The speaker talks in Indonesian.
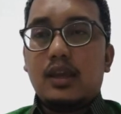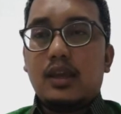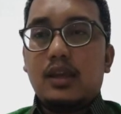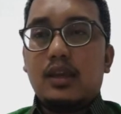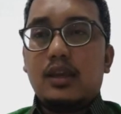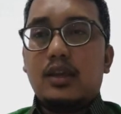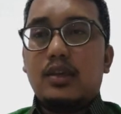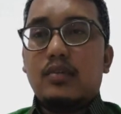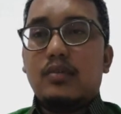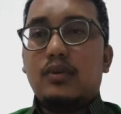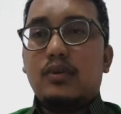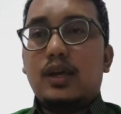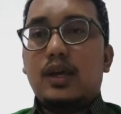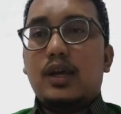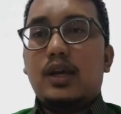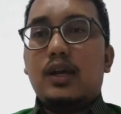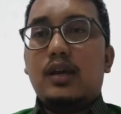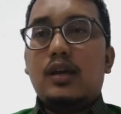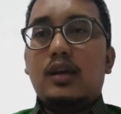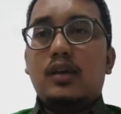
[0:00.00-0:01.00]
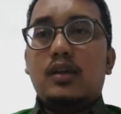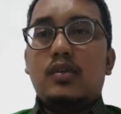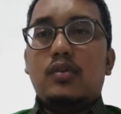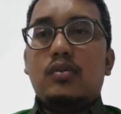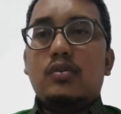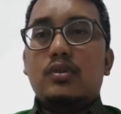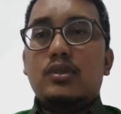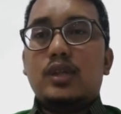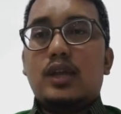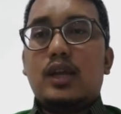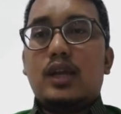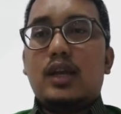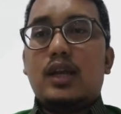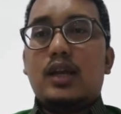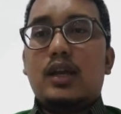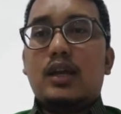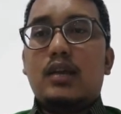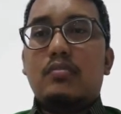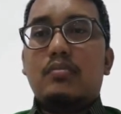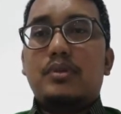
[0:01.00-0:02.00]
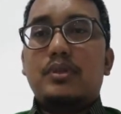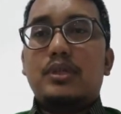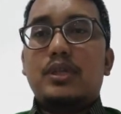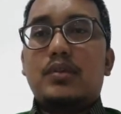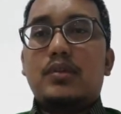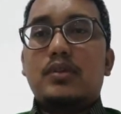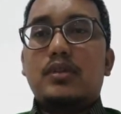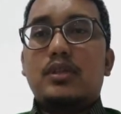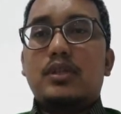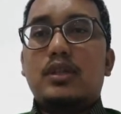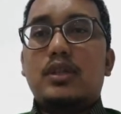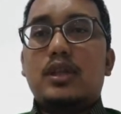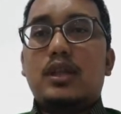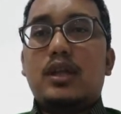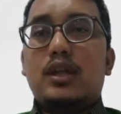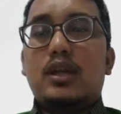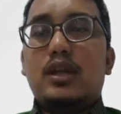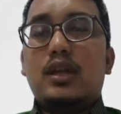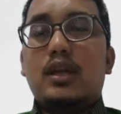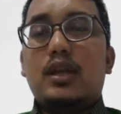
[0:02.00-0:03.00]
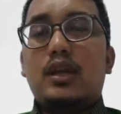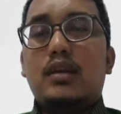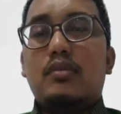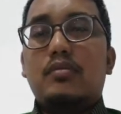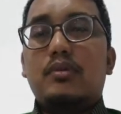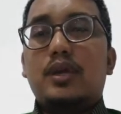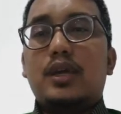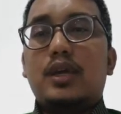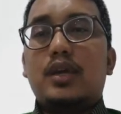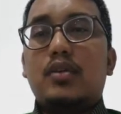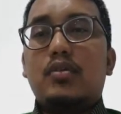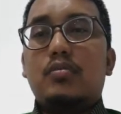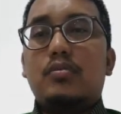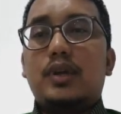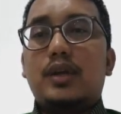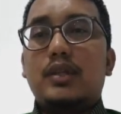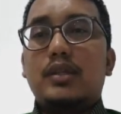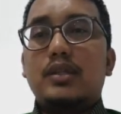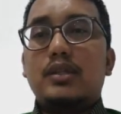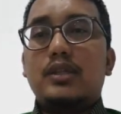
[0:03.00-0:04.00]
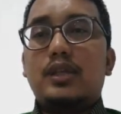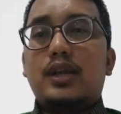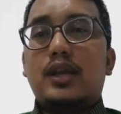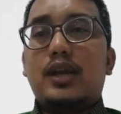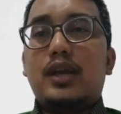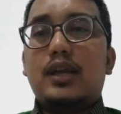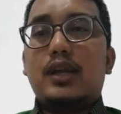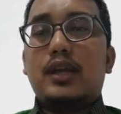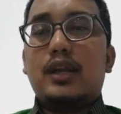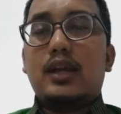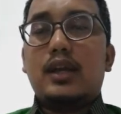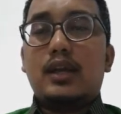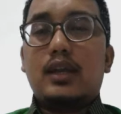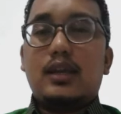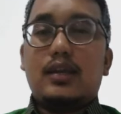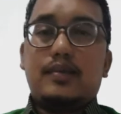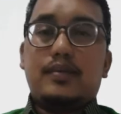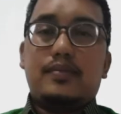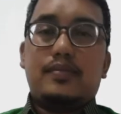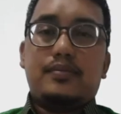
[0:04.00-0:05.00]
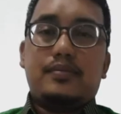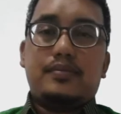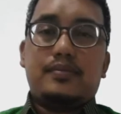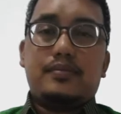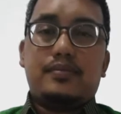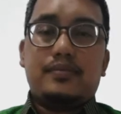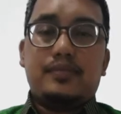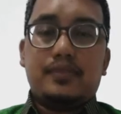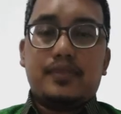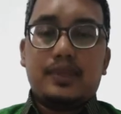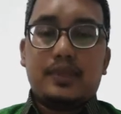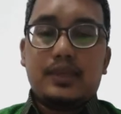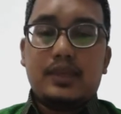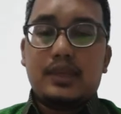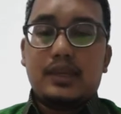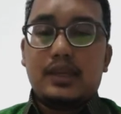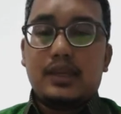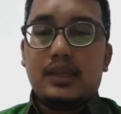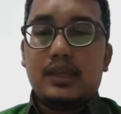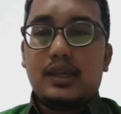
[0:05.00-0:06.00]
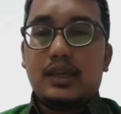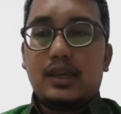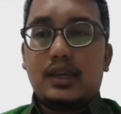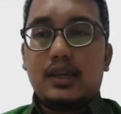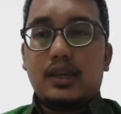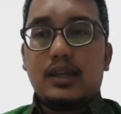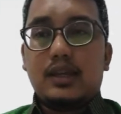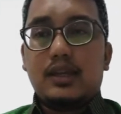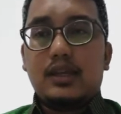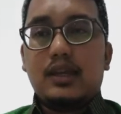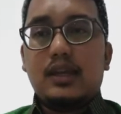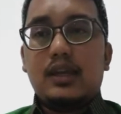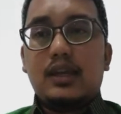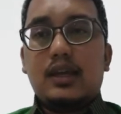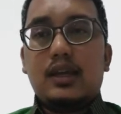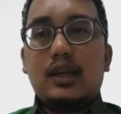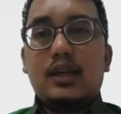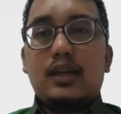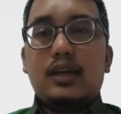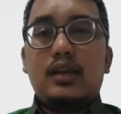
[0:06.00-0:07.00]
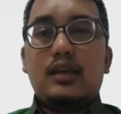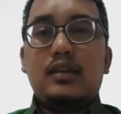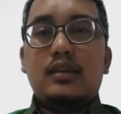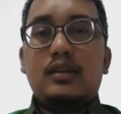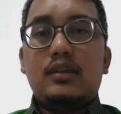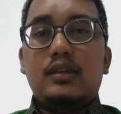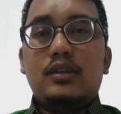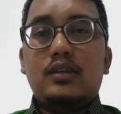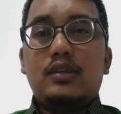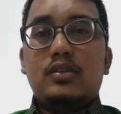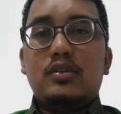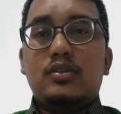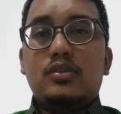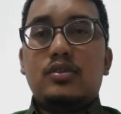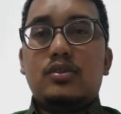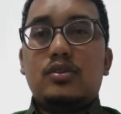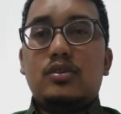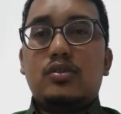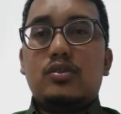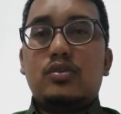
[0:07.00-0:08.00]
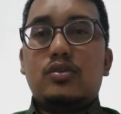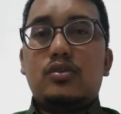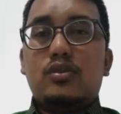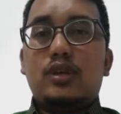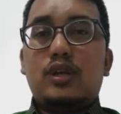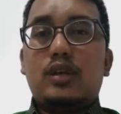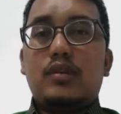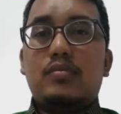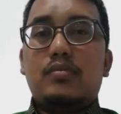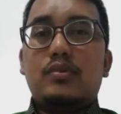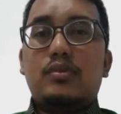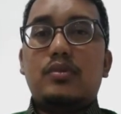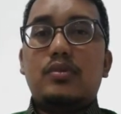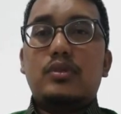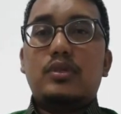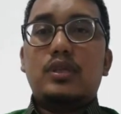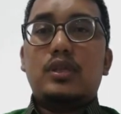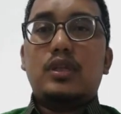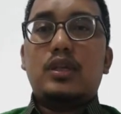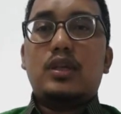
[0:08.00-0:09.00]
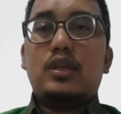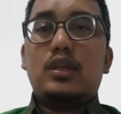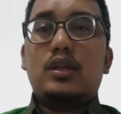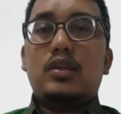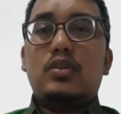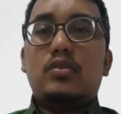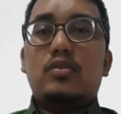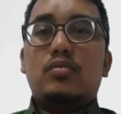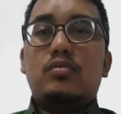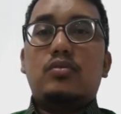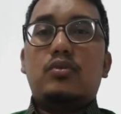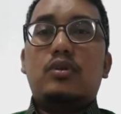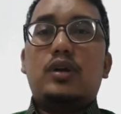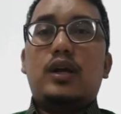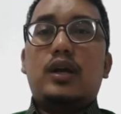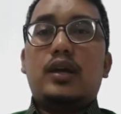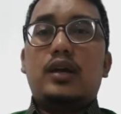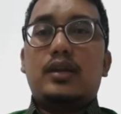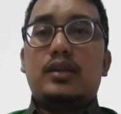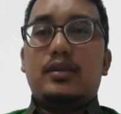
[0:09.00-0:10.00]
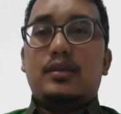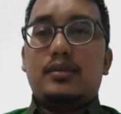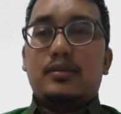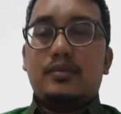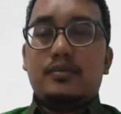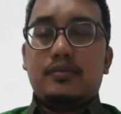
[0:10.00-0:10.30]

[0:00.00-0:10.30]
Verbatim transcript: Yang kedua, usaha dan pesawat sederhana dalam kehidupan sehari-hari. Yang ketiga, struktur dan fungsi tumbuhan.